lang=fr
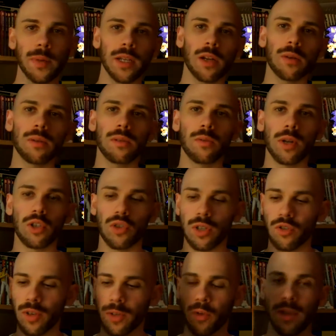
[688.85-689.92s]
bah,
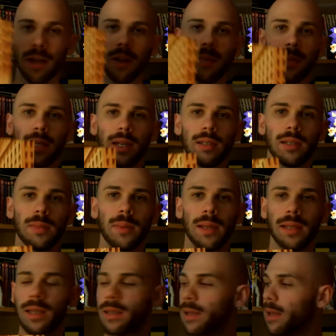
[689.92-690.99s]
je, vais le tenir comme ça, hein, c'est pas
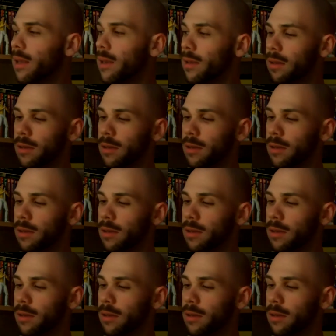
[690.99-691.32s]
très très...